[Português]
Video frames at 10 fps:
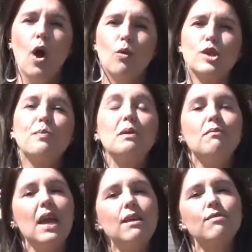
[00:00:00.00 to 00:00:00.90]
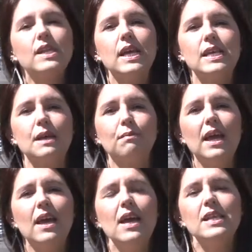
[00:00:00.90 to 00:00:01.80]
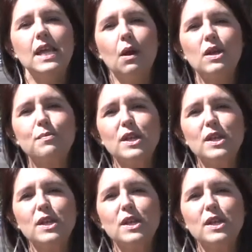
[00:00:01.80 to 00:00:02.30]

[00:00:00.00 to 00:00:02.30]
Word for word: Os primeiros a receber serão as